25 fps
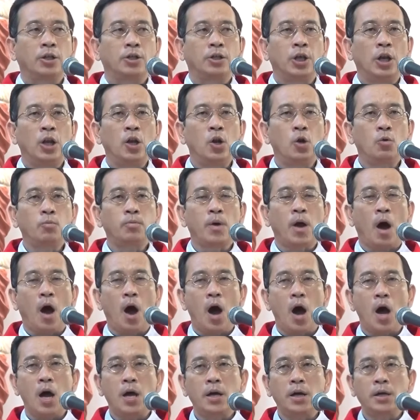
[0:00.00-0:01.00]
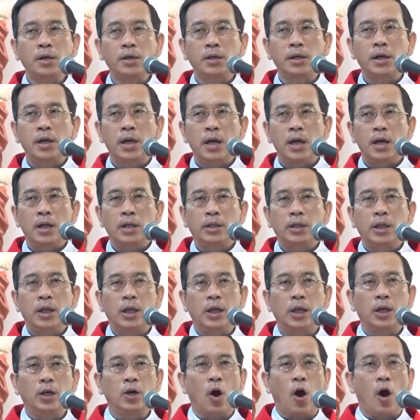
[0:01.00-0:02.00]
chính lúc đó
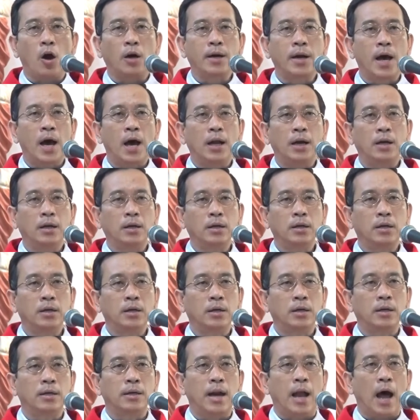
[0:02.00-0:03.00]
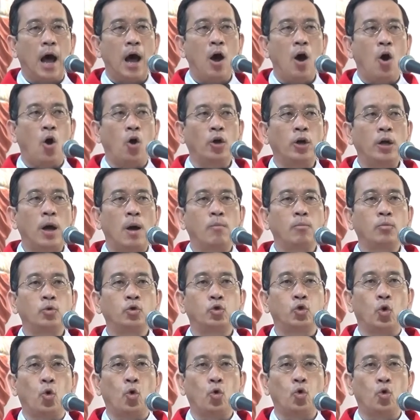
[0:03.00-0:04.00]
thì ngọn nến đã hỏi ông
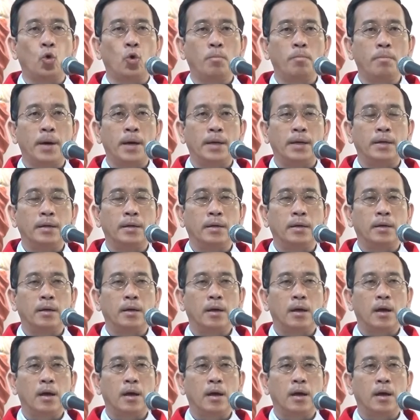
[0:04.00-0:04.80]
chủ của mình